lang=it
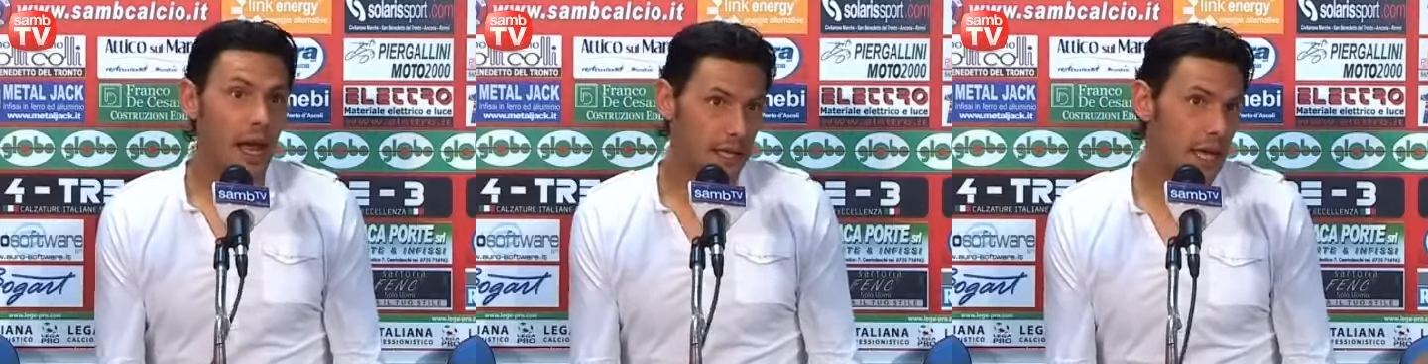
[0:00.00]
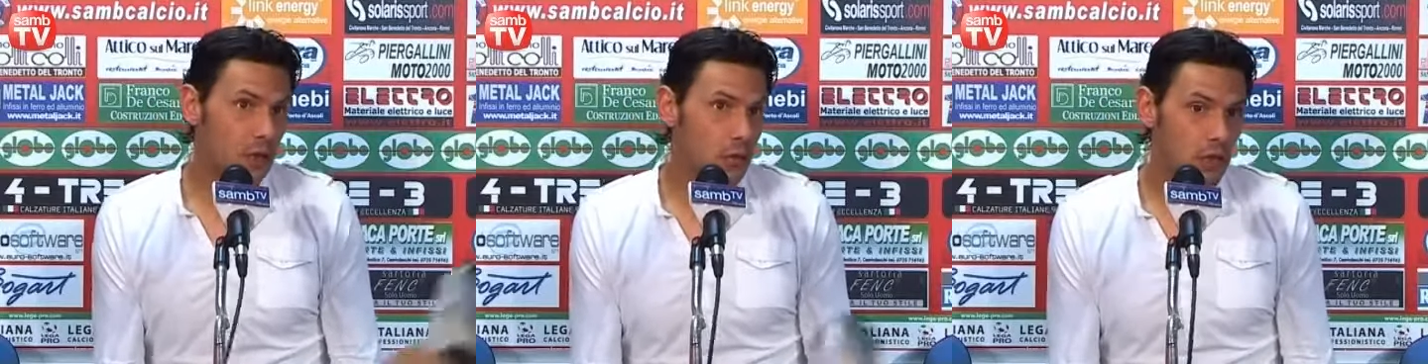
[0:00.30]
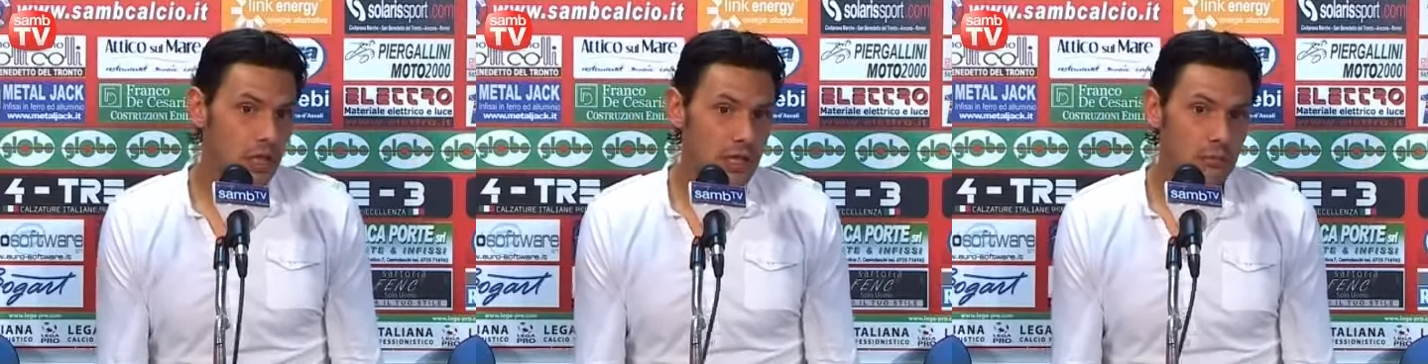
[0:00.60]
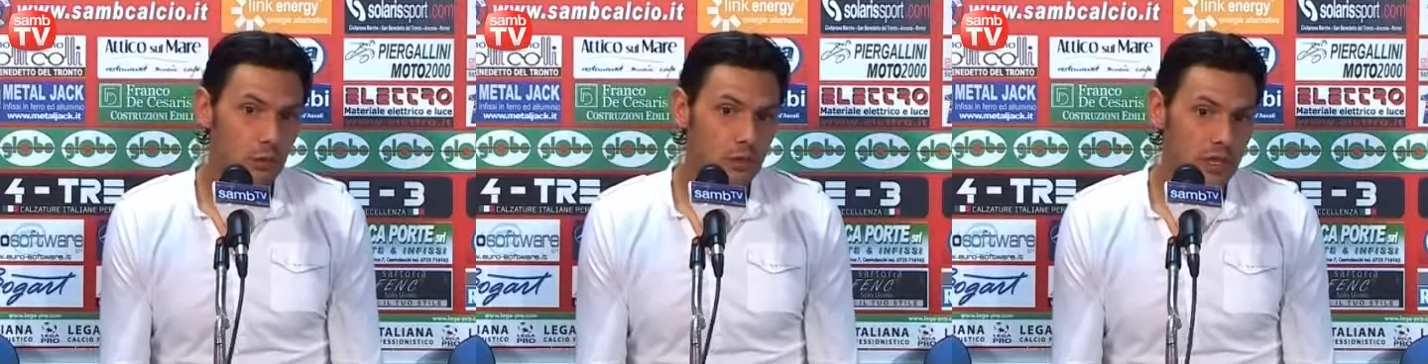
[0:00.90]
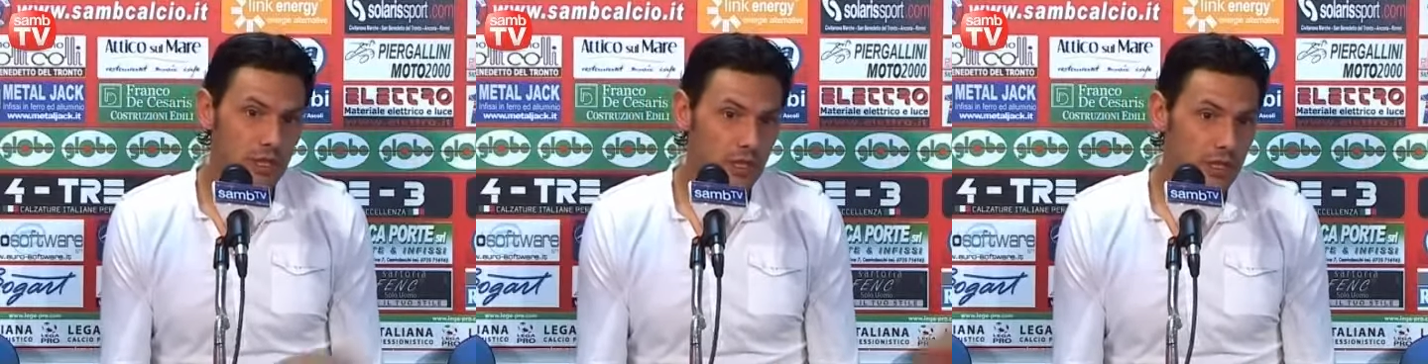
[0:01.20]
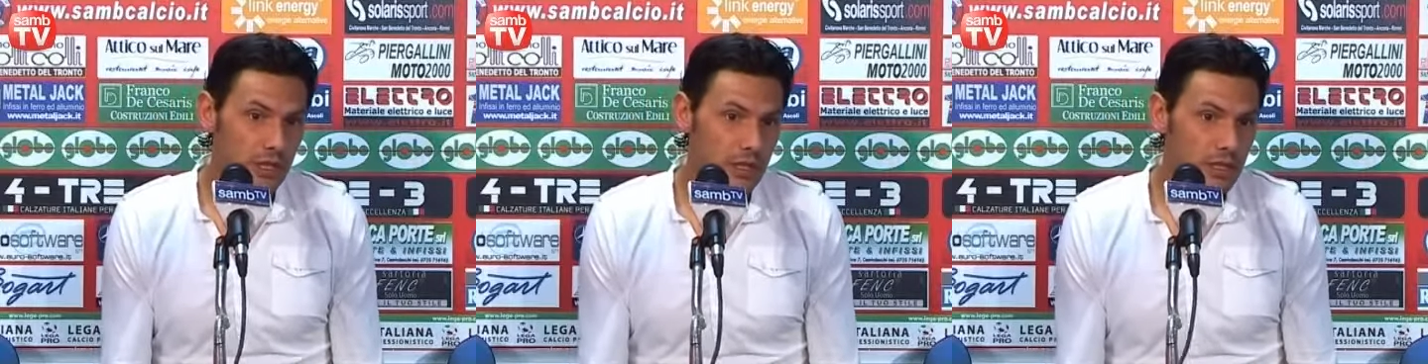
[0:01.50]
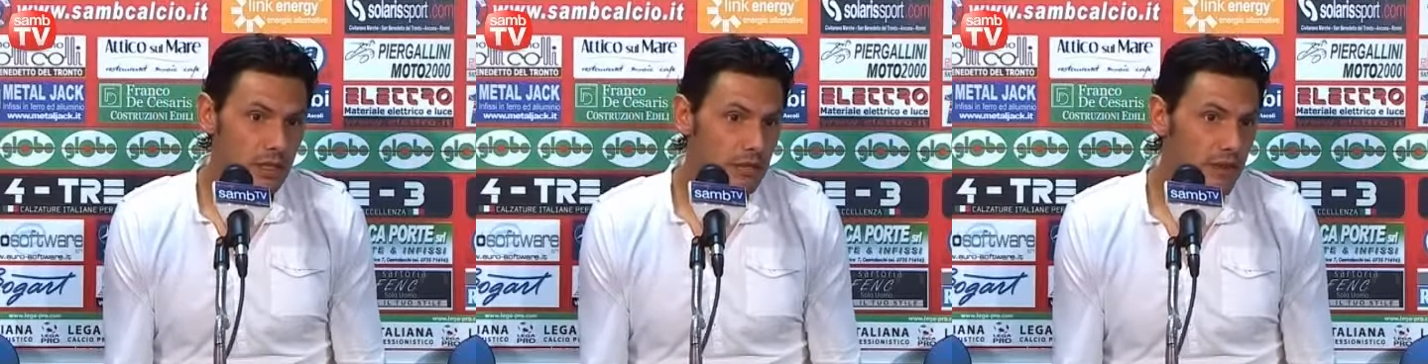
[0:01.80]
ha dato degli input eh,
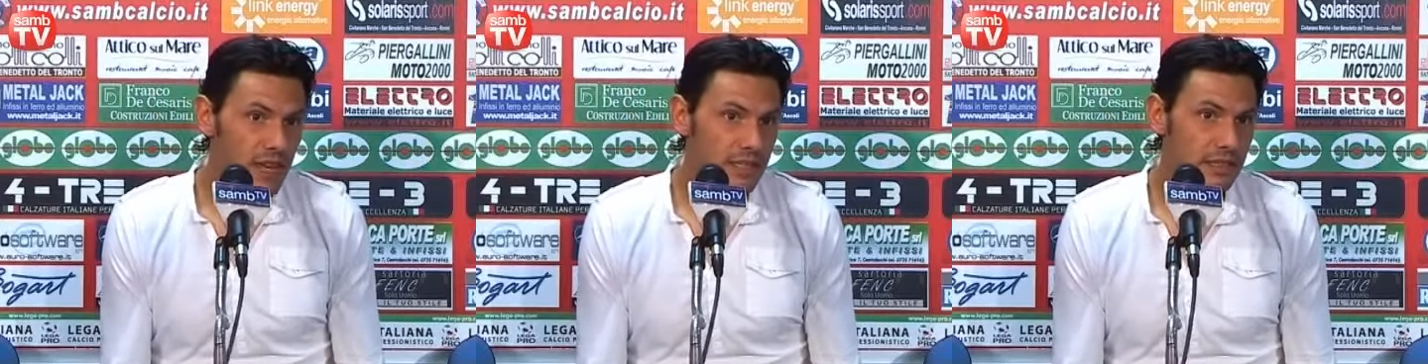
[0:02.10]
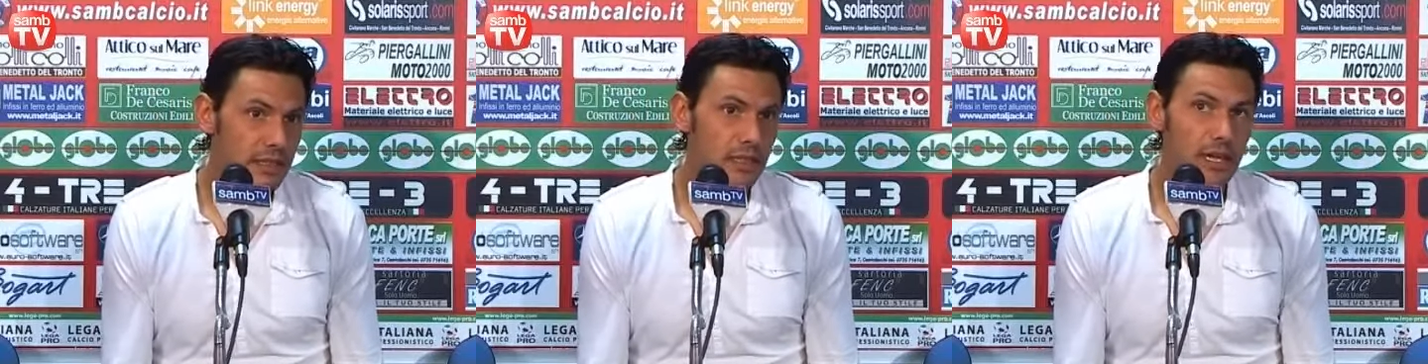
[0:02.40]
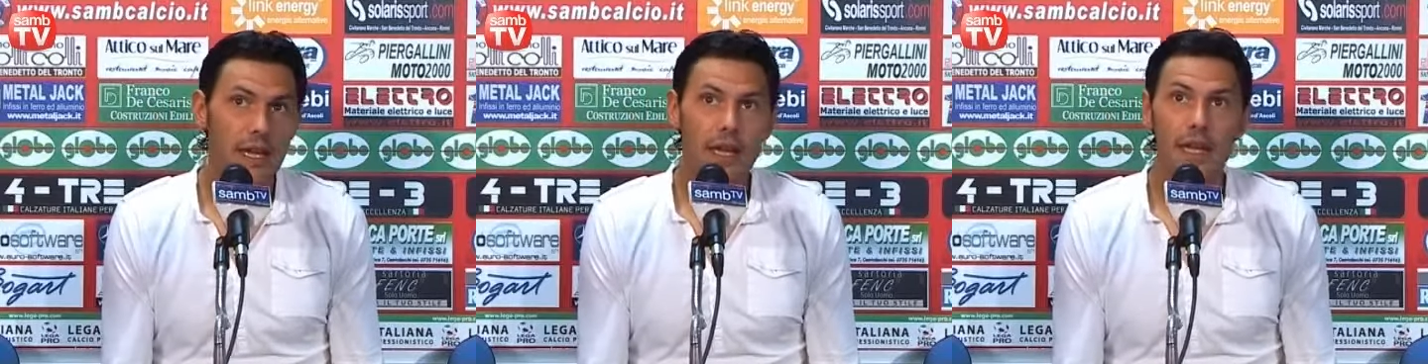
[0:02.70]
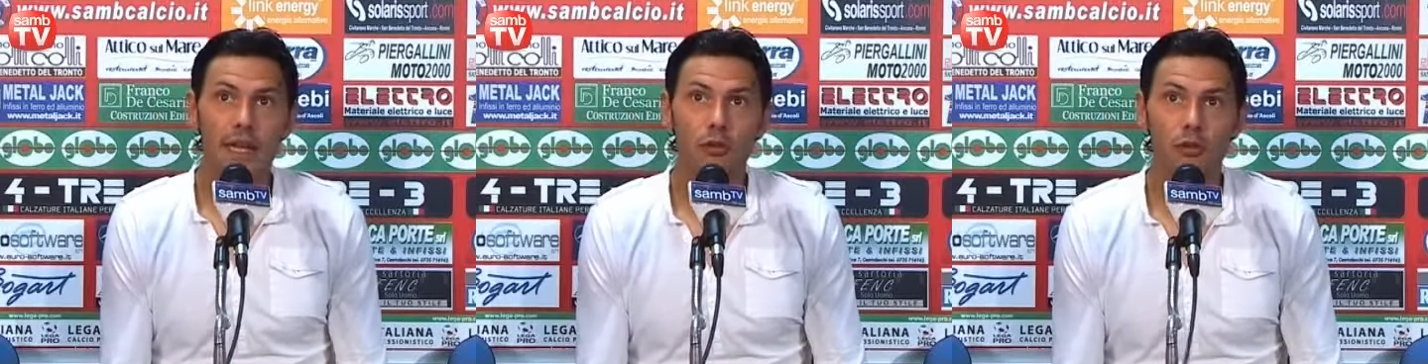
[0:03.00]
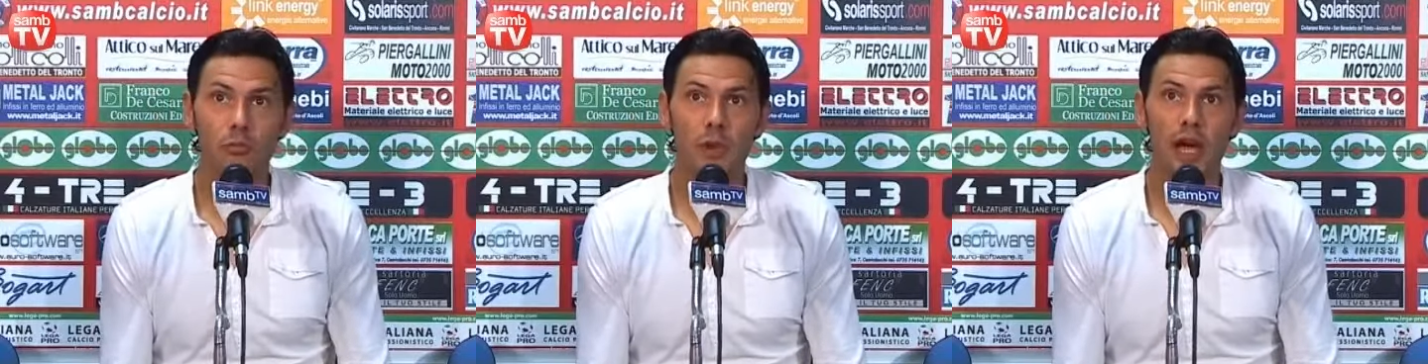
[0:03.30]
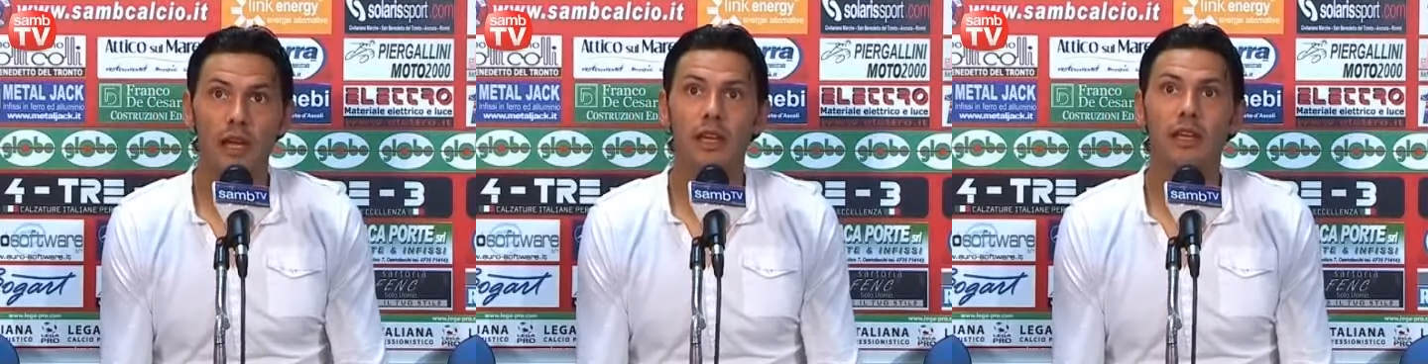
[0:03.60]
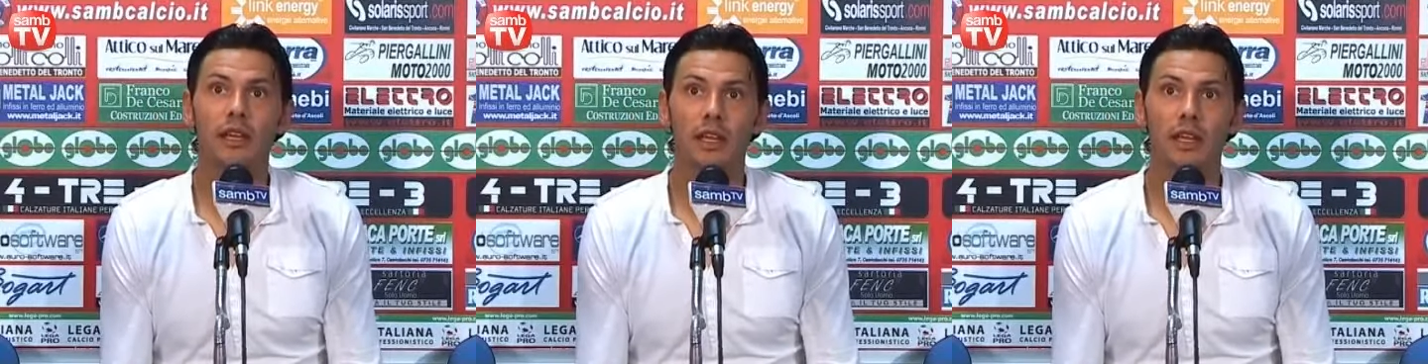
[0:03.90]
diversi è normale,